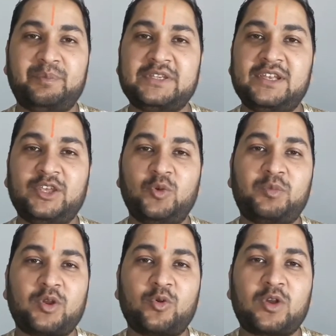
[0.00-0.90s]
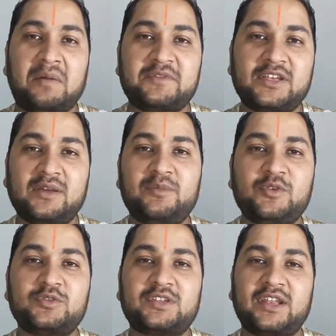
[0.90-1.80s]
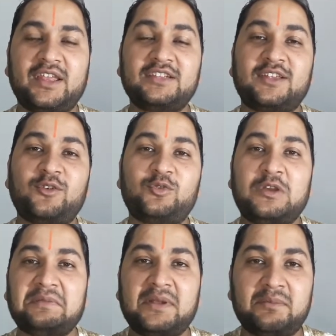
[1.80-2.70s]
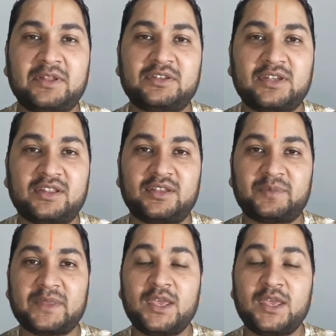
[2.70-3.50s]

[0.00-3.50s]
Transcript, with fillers: बिजली के उपकरणों कम से कम यूज़ करें या ज़रूरत होने पर बंद कर दें